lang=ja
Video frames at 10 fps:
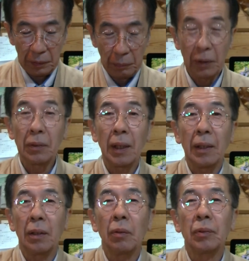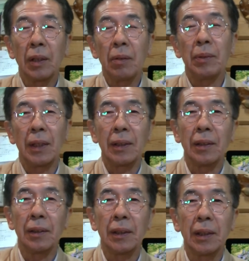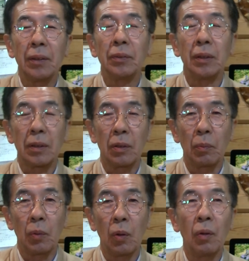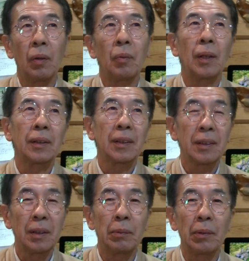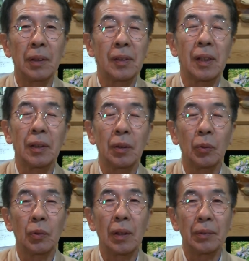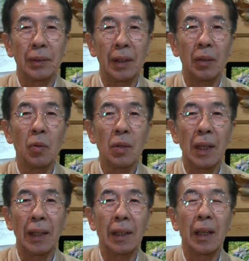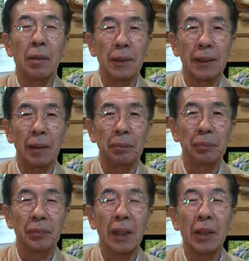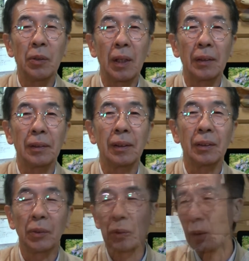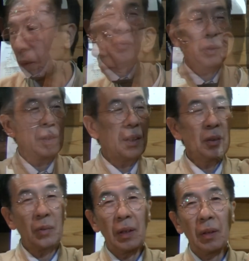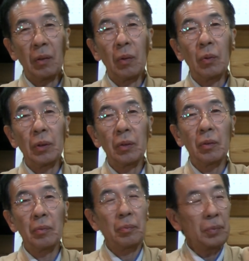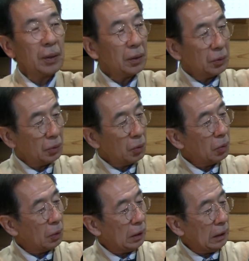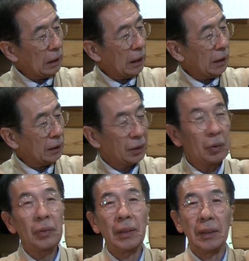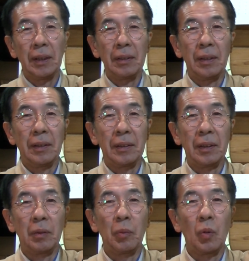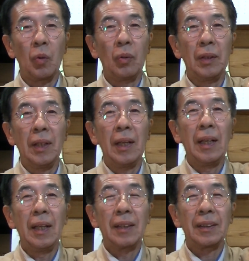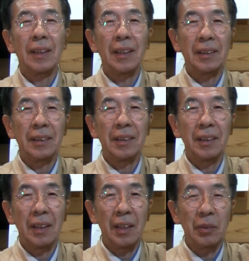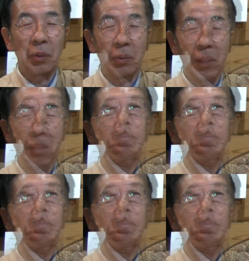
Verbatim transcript: メルカリよくテレビで宣伝しているんですけども私ね今まで使ったことなくて今回買いました何を買ったかというと沖縄のねこれオリオンビールの会社の T シャツなんですけどもここにね三振があるので